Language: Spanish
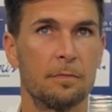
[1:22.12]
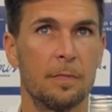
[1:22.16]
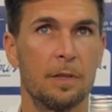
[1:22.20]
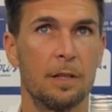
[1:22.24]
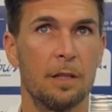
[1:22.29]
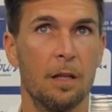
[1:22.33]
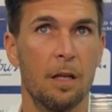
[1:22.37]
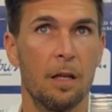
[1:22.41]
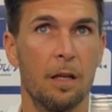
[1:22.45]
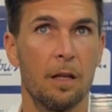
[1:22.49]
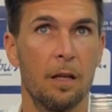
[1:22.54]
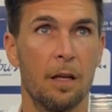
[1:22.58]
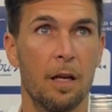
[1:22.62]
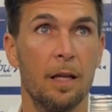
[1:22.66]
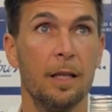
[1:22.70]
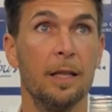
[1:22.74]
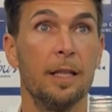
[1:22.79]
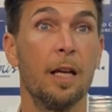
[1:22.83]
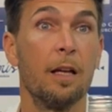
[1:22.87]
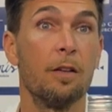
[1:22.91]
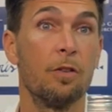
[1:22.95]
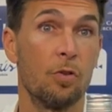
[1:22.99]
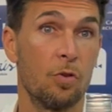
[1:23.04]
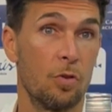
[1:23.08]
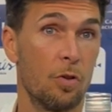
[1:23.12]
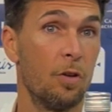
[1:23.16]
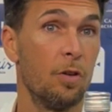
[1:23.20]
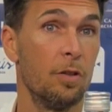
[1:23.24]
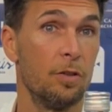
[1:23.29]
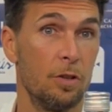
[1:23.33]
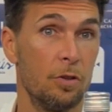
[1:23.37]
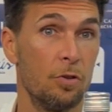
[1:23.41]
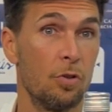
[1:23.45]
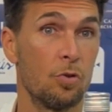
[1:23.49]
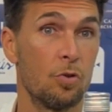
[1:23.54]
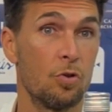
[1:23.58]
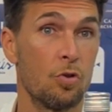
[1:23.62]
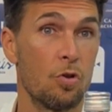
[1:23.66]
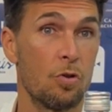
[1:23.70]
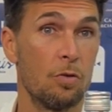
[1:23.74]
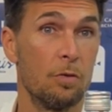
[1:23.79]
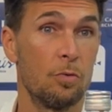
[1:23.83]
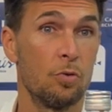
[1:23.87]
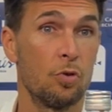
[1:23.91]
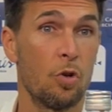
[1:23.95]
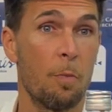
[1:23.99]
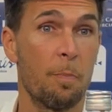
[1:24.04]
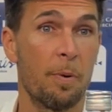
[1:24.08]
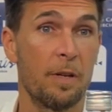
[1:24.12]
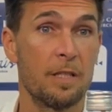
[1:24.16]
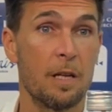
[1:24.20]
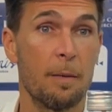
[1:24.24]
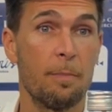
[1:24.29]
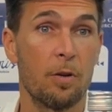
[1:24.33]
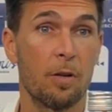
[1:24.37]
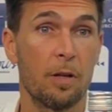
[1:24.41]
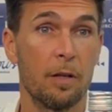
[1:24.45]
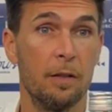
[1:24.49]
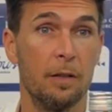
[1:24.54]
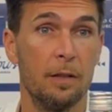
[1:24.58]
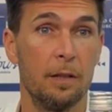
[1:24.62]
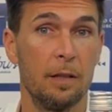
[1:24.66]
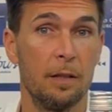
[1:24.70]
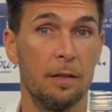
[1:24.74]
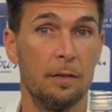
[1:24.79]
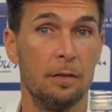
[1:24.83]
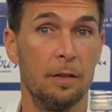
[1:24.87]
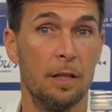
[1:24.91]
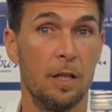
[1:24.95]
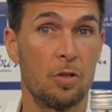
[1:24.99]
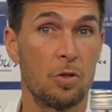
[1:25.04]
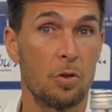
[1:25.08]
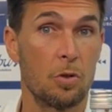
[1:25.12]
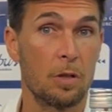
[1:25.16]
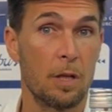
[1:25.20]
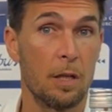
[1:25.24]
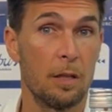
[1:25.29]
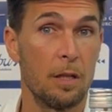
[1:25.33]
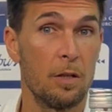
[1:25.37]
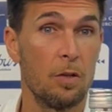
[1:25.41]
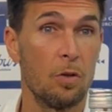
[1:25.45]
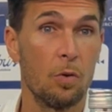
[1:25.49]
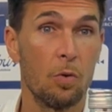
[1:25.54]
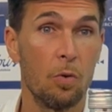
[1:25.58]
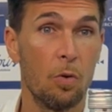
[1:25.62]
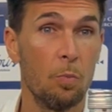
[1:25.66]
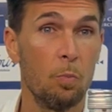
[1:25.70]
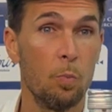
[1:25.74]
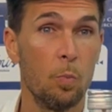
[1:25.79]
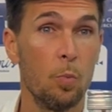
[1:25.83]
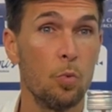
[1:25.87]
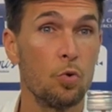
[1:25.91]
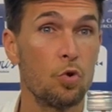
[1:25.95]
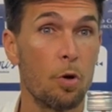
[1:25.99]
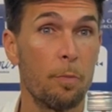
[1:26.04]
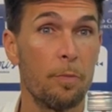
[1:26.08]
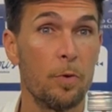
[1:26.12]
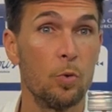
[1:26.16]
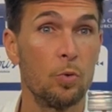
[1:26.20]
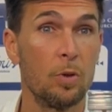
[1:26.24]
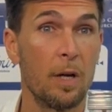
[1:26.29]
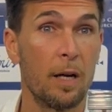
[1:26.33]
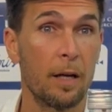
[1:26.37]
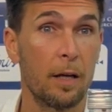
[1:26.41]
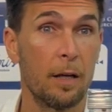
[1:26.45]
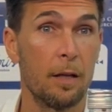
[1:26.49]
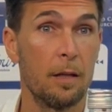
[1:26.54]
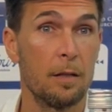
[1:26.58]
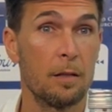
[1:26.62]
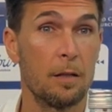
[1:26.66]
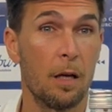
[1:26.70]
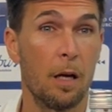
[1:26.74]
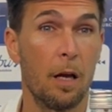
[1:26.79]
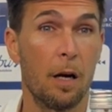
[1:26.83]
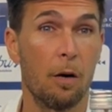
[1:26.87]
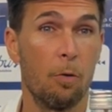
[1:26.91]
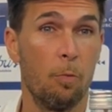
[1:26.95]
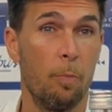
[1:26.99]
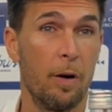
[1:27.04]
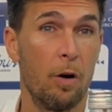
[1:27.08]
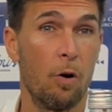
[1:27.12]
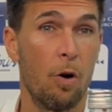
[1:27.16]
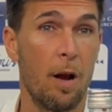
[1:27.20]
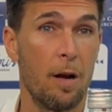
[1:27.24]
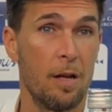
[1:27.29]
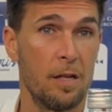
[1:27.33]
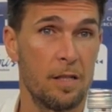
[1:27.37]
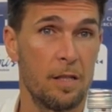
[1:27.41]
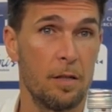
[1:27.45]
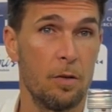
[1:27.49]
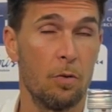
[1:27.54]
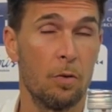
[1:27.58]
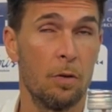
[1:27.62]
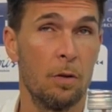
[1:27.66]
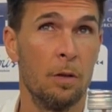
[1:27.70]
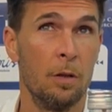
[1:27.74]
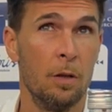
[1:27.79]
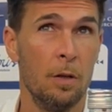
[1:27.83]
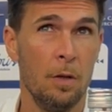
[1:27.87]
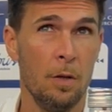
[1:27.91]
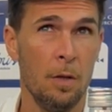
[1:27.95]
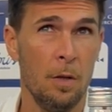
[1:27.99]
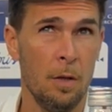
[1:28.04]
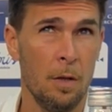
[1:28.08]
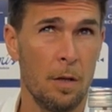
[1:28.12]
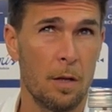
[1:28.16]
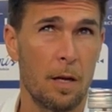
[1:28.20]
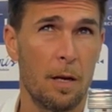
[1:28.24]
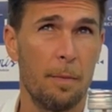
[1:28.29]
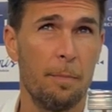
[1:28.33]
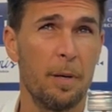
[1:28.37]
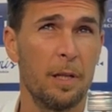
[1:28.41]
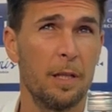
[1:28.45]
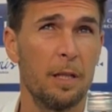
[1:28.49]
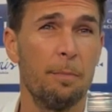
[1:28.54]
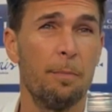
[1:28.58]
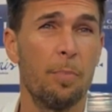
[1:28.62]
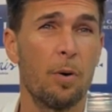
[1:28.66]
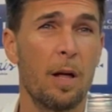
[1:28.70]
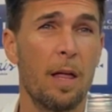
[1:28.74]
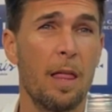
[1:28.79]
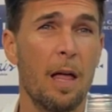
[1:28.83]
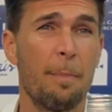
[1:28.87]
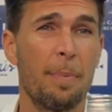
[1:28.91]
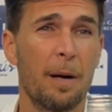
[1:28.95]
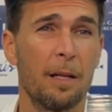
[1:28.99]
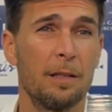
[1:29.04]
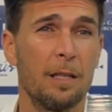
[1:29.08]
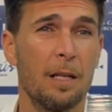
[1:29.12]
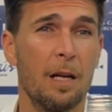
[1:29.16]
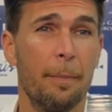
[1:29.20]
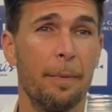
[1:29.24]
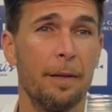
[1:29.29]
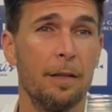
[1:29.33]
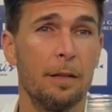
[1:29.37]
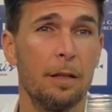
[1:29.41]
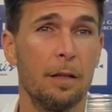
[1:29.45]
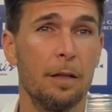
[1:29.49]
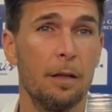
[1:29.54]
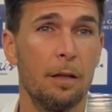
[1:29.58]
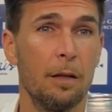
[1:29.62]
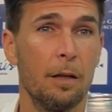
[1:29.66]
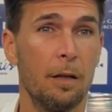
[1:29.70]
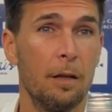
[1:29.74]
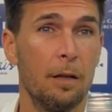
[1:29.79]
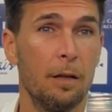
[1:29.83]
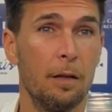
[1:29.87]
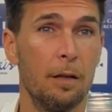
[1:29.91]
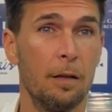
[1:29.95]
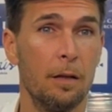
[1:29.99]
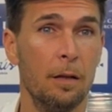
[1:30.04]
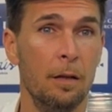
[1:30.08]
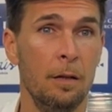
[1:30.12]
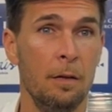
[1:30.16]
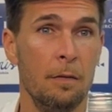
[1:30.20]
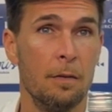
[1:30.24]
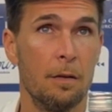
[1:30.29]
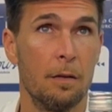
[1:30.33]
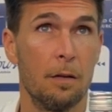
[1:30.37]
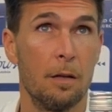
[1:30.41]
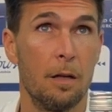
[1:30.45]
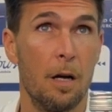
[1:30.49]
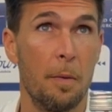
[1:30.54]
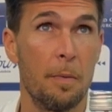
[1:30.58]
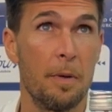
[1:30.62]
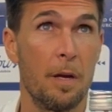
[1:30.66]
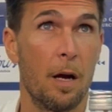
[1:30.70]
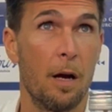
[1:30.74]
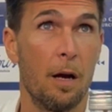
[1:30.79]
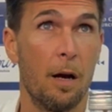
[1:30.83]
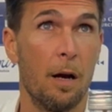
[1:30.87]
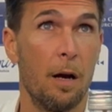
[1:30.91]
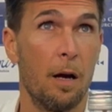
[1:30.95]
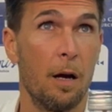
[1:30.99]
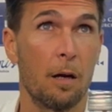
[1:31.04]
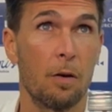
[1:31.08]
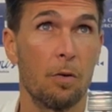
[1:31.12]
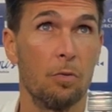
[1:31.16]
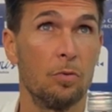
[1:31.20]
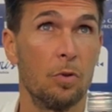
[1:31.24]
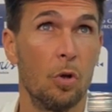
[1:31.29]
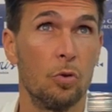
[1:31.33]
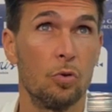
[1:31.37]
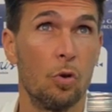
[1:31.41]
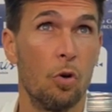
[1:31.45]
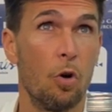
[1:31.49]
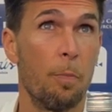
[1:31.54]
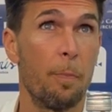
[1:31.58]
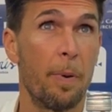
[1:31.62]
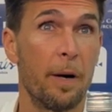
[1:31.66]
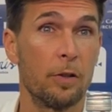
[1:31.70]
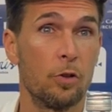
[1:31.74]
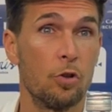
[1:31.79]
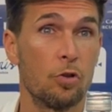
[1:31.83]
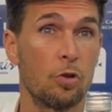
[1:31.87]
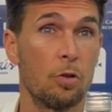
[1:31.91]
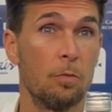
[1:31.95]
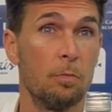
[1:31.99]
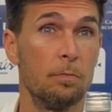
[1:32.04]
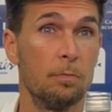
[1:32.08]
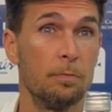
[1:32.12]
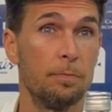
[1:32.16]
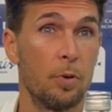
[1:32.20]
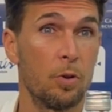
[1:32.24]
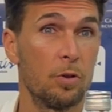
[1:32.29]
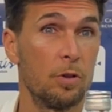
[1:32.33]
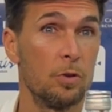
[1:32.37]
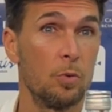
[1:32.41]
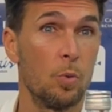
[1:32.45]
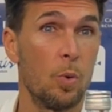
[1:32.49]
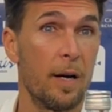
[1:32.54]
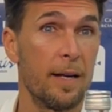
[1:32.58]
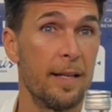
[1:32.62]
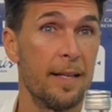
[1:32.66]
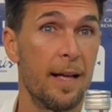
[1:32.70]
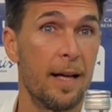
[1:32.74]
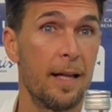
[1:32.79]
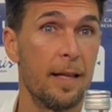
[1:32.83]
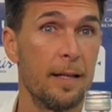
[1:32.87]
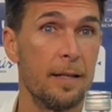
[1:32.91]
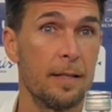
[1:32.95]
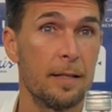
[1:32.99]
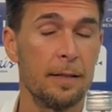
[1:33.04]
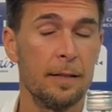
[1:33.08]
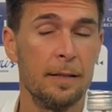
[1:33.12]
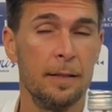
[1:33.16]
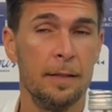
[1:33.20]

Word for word: Eh, entiendo entiendo tu, sorpresa porque de hecho es que ha tenido mucho minutaje desde que recuperó la lesión en pretemporada prácticamente eh, había contado todos los partidos por titularidades